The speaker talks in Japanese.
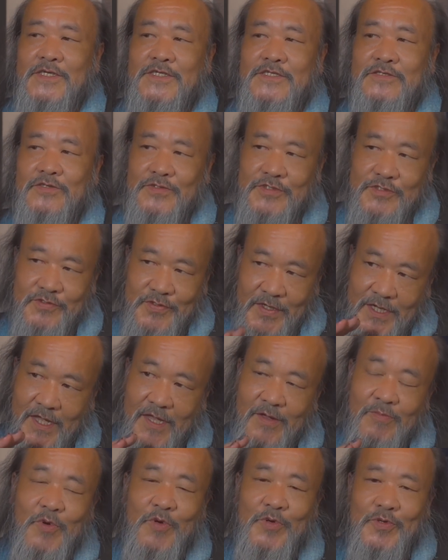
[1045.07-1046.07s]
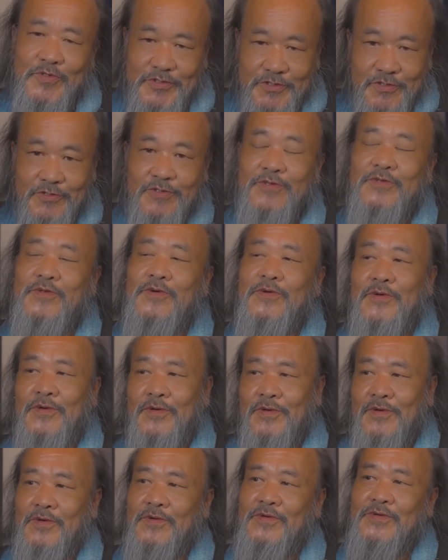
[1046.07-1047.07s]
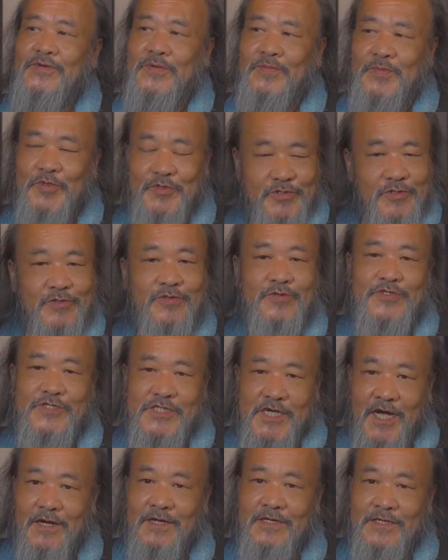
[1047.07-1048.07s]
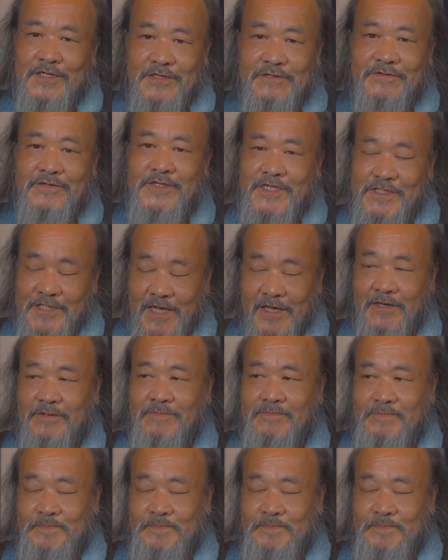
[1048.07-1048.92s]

そっちはね、もうちょっと、もうちょっと時間ください。